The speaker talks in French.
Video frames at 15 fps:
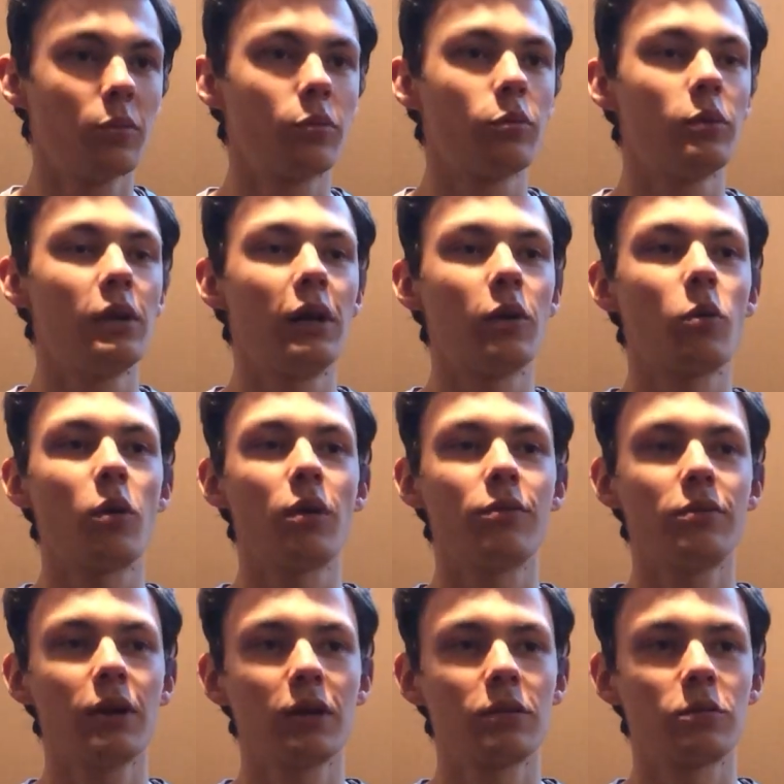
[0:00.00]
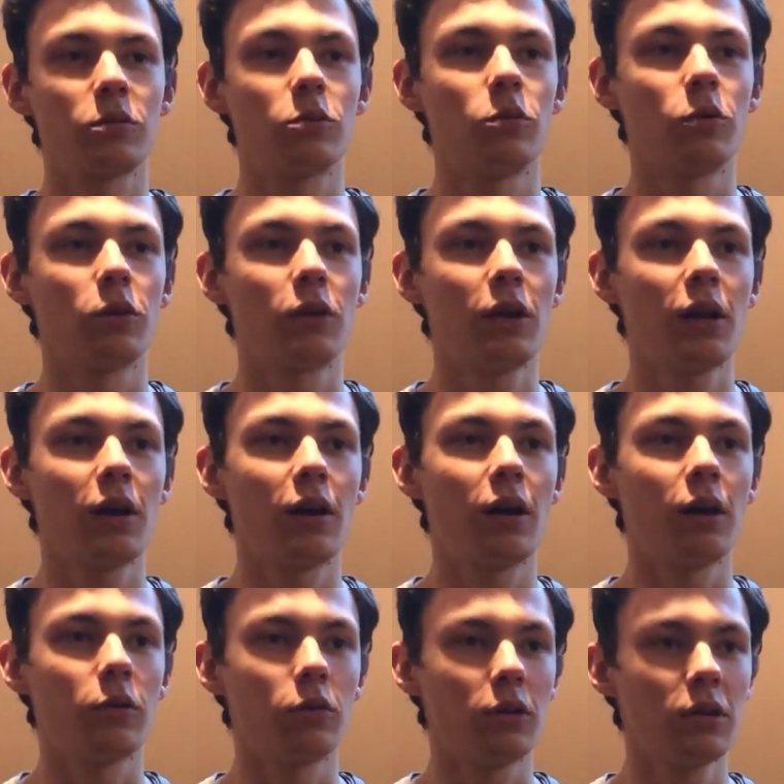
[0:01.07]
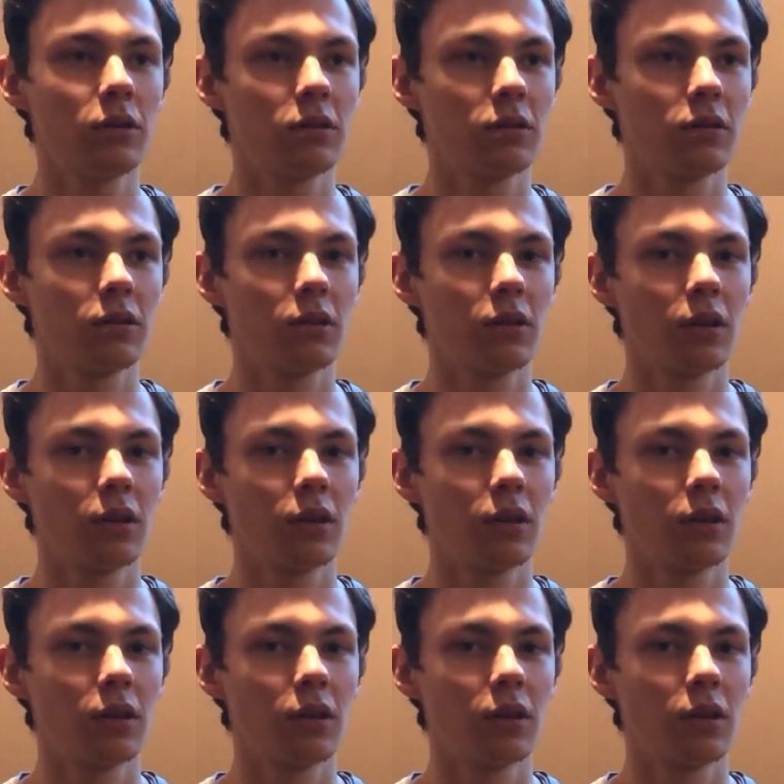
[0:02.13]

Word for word: puis la croix verte de Claire acolyte.